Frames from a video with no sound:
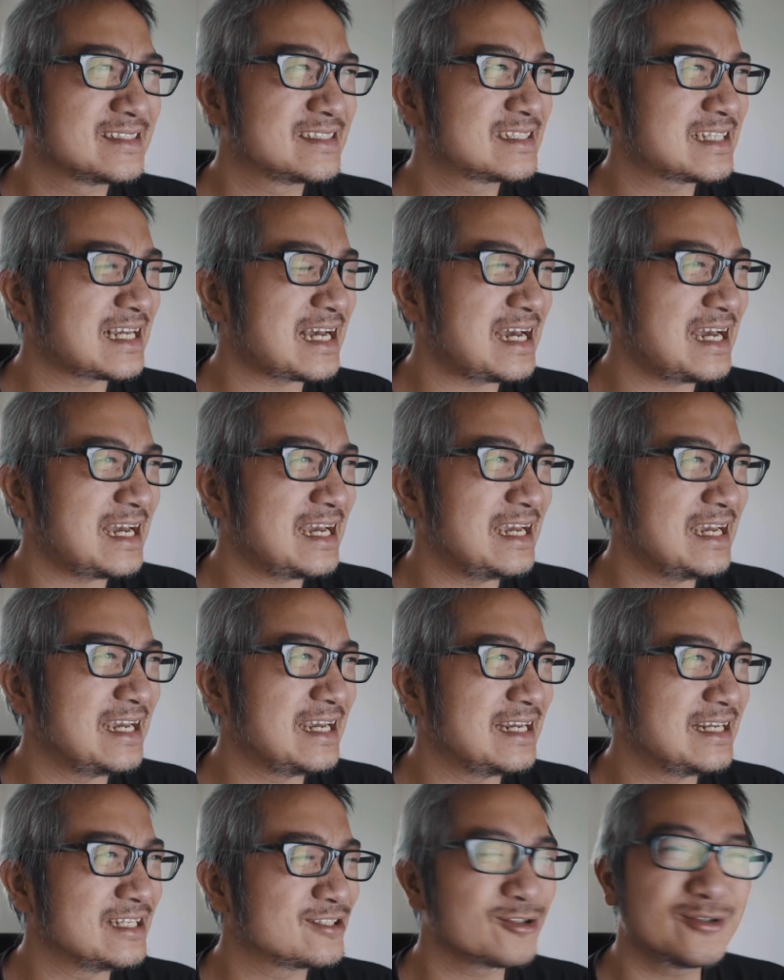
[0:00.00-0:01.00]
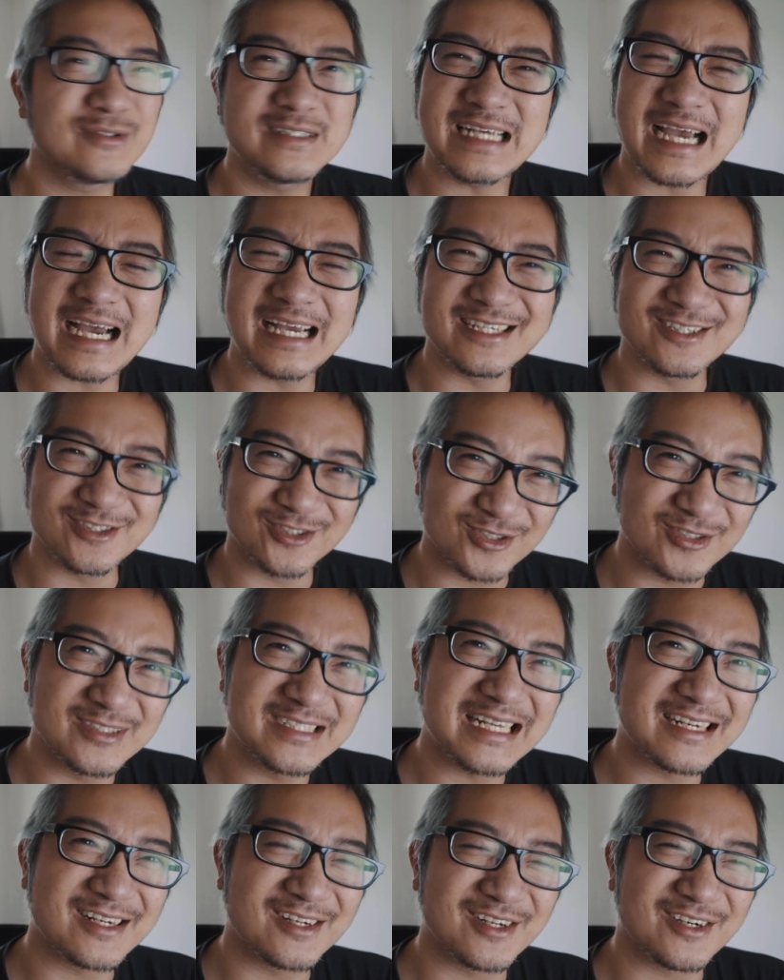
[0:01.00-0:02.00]
在松下有松
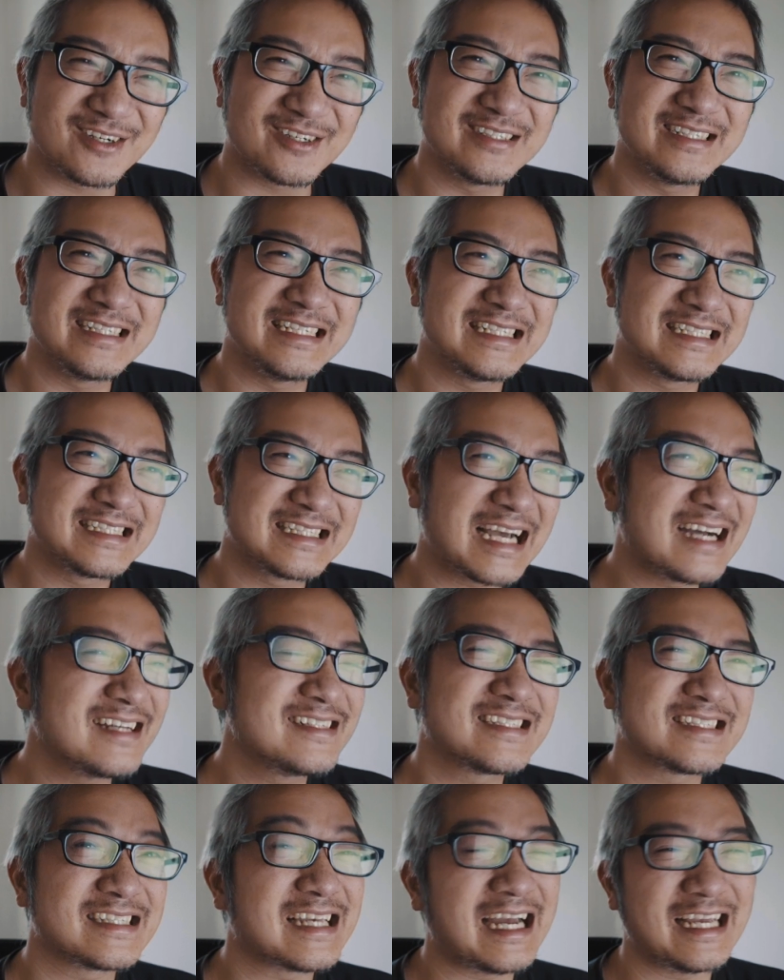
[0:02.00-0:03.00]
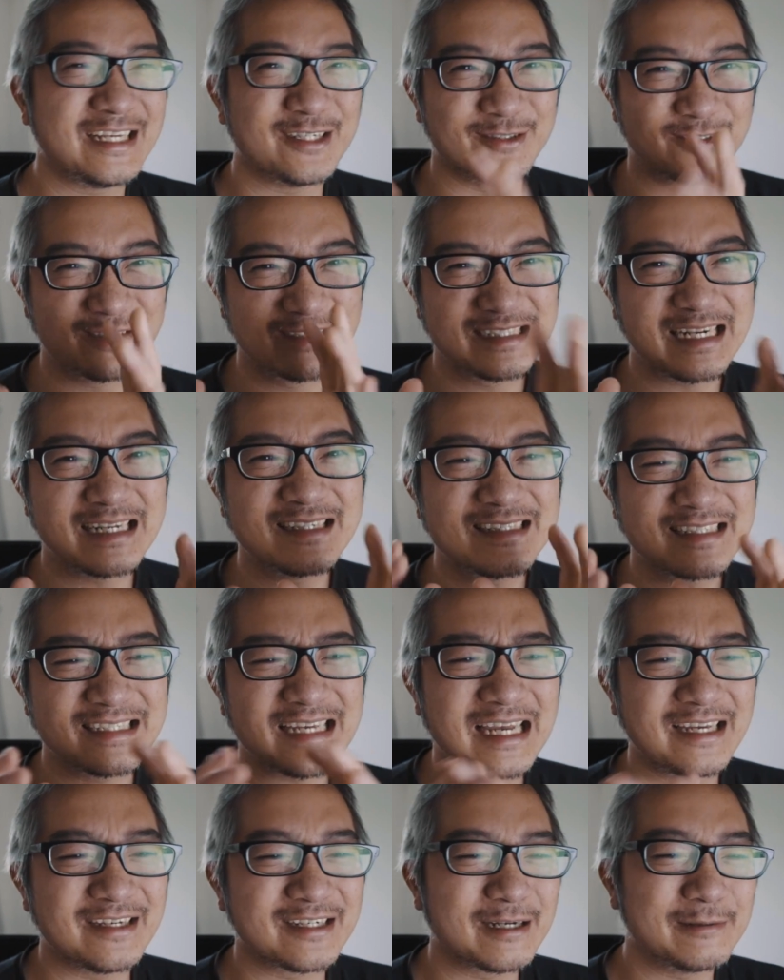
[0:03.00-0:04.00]
下的 l a w 当时还有，当时
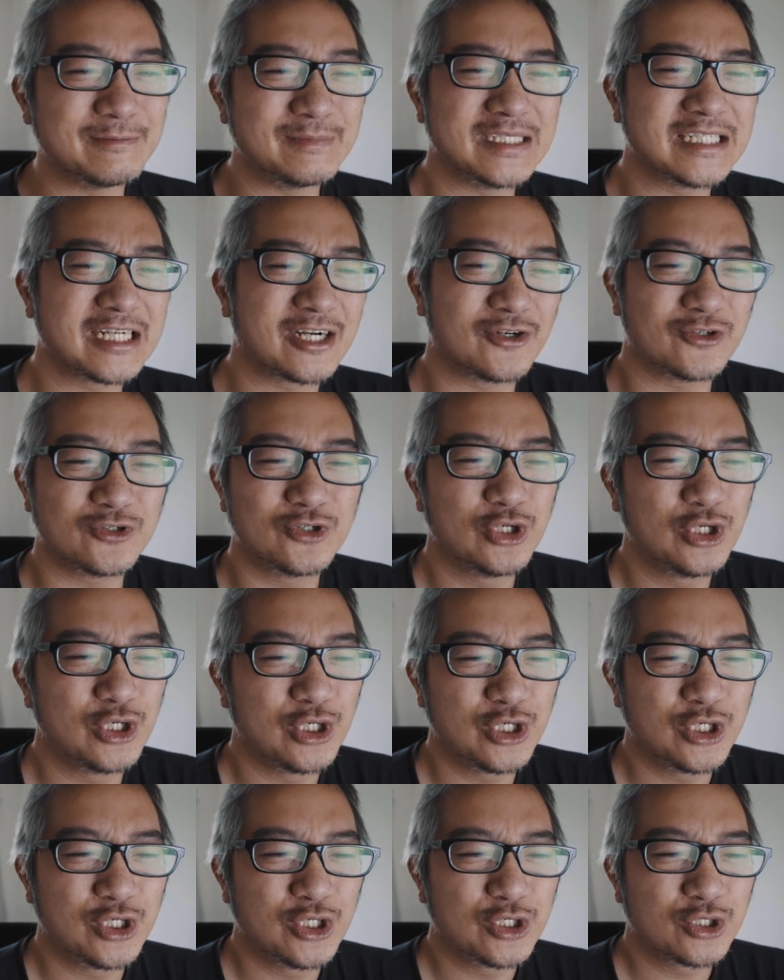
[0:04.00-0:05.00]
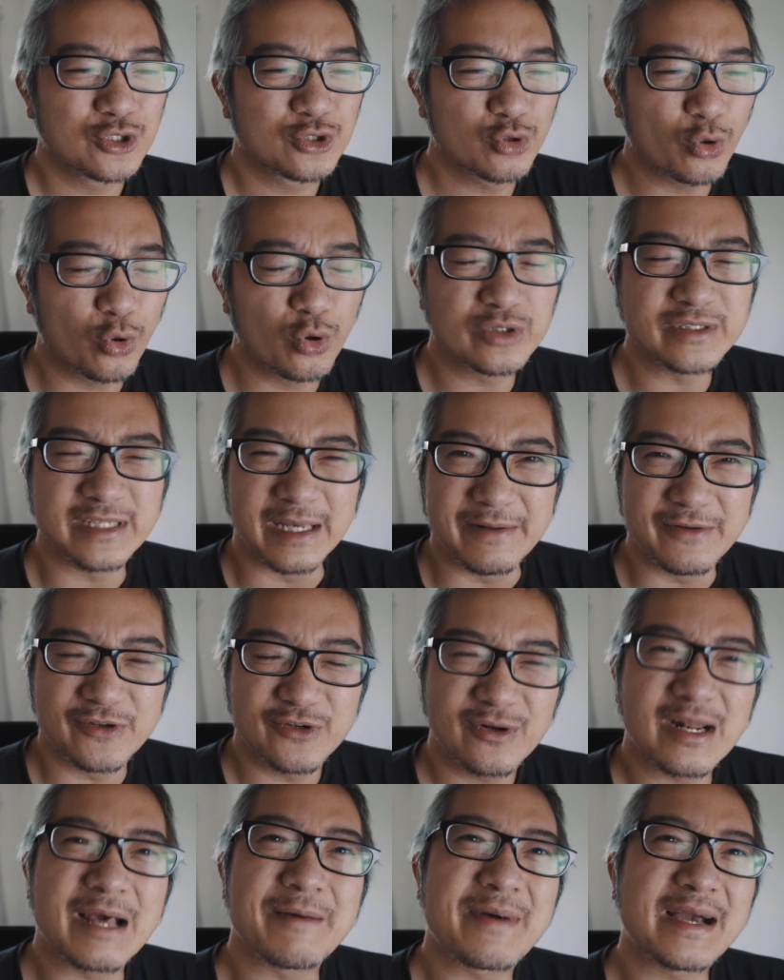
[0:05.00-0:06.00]
还有一个比较多人
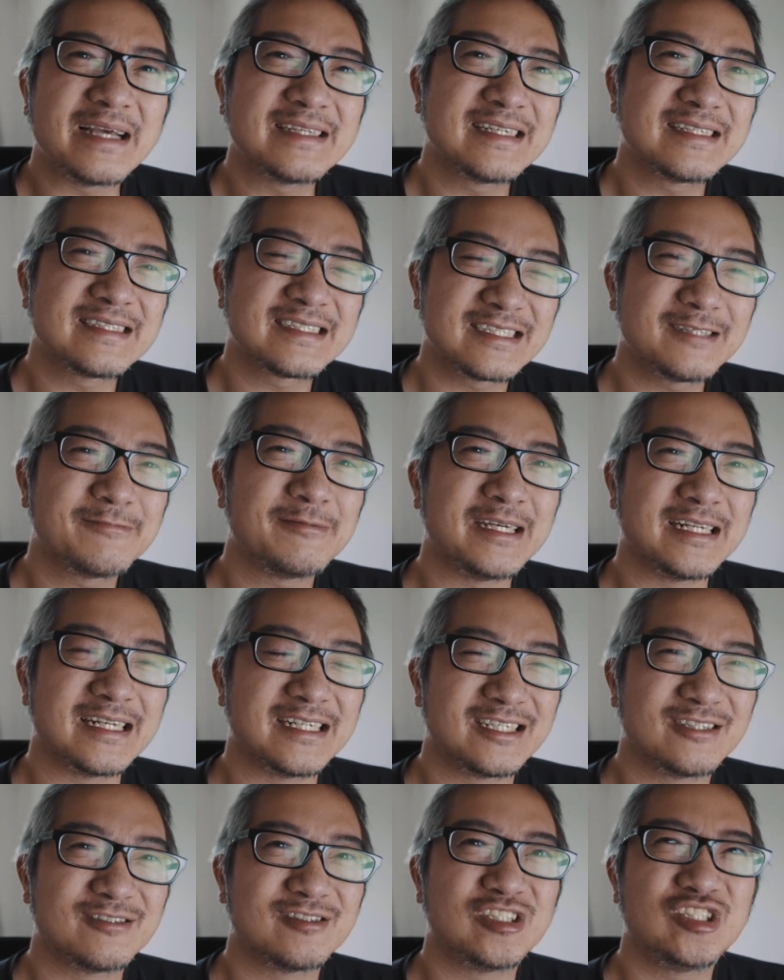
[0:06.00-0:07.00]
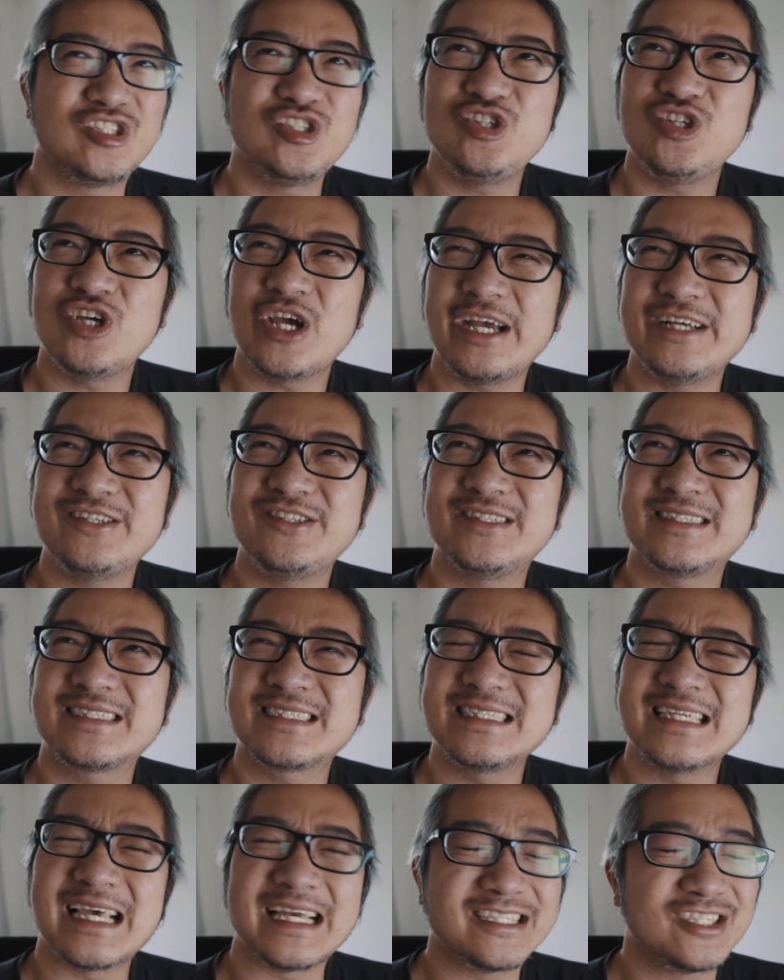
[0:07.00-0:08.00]
用来拍摄视频的，就是 GH
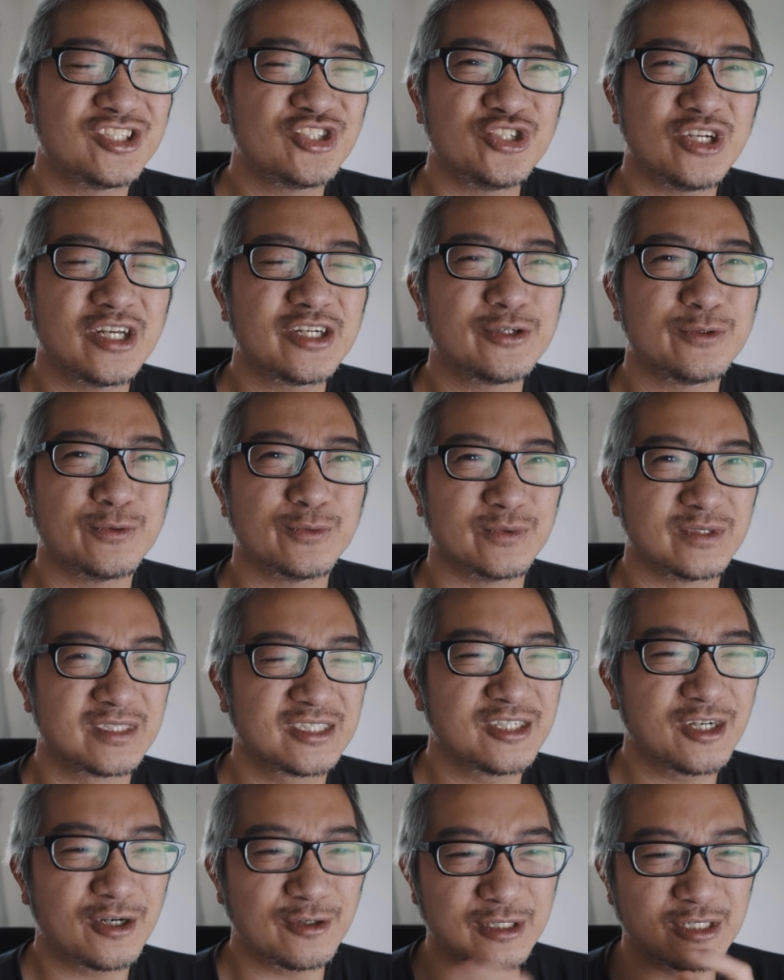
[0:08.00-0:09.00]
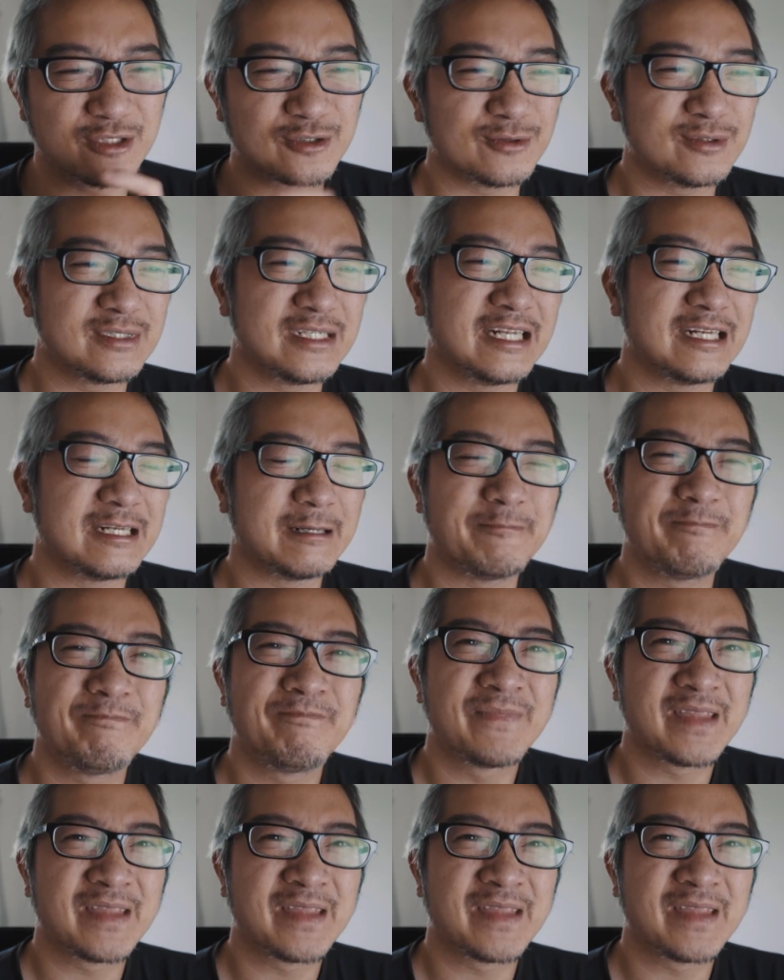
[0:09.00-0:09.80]
四还是 GH 五之后也出现了，